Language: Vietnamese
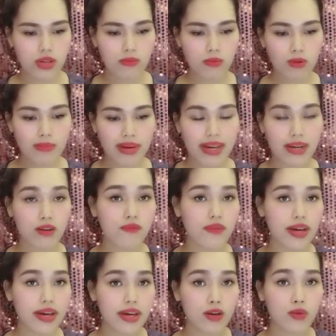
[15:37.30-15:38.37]
Tôi thấy bố mẹ
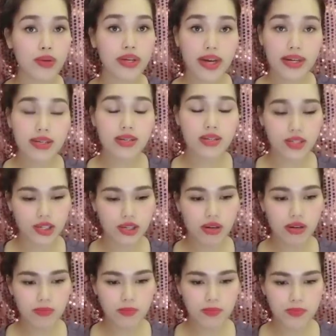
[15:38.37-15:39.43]
có vẻ quý anh hơn
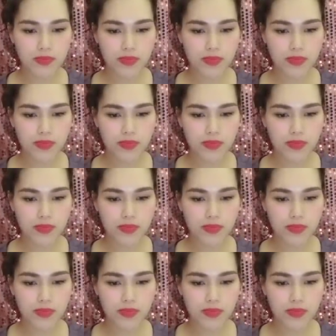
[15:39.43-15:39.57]
trước